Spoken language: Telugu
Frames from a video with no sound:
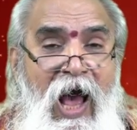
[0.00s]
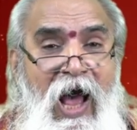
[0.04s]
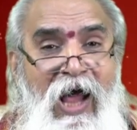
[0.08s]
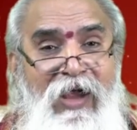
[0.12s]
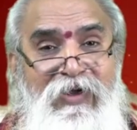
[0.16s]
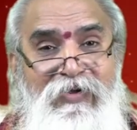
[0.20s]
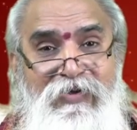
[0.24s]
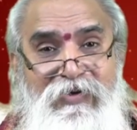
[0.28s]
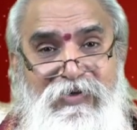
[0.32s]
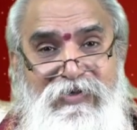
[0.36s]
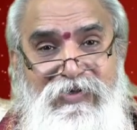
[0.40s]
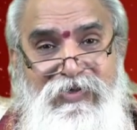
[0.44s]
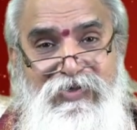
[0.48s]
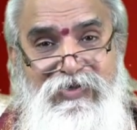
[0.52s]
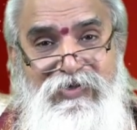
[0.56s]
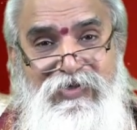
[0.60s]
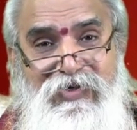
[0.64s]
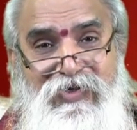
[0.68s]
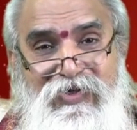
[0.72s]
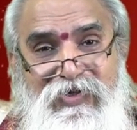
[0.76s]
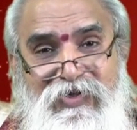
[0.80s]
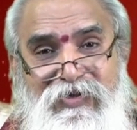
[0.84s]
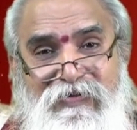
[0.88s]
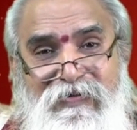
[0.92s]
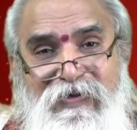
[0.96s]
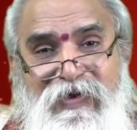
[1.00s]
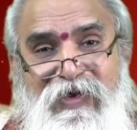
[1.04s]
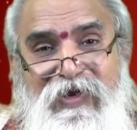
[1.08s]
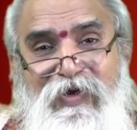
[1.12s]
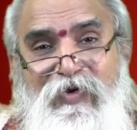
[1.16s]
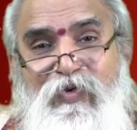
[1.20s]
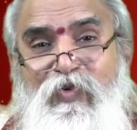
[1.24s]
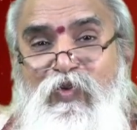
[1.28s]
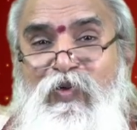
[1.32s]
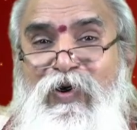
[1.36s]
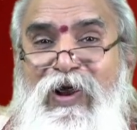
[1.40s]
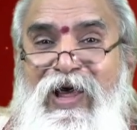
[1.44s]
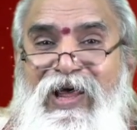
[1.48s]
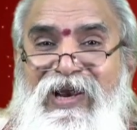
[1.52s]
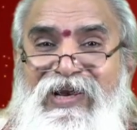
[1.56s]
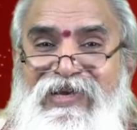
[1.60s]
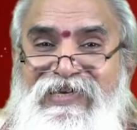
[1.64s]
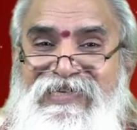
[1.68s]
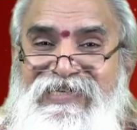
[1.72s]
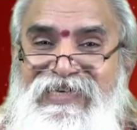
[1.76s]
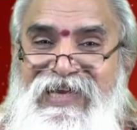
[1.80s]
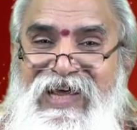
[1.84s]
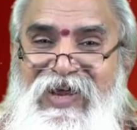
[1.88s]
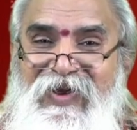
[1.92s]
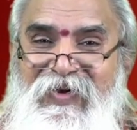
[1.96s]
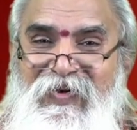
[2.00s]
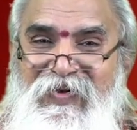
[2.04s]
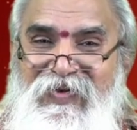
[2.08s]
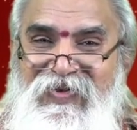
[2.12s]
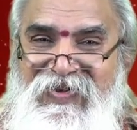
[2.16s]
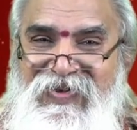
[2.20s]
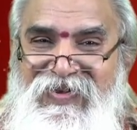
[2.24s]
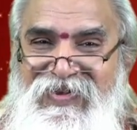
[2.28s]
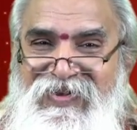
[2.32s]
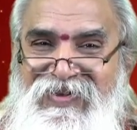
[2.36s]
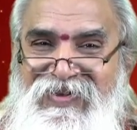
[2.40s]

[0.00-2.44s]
ఆలోచించినందువలన వలన కూడా నష్టాన్ని